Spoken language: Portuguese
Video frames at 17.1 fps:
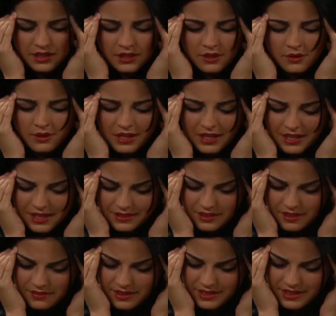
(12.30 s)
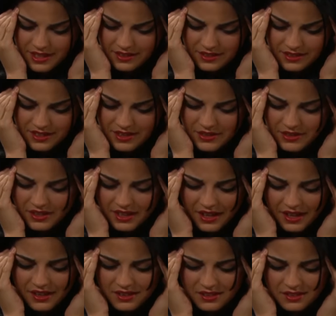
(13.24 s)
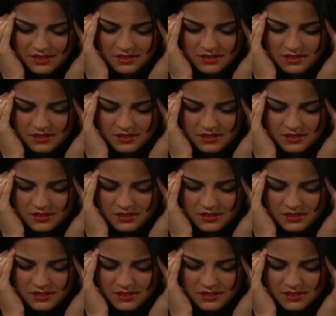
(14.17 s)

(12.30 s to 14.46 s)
O que, que foi? Tá faltando dinheiro ou o quê?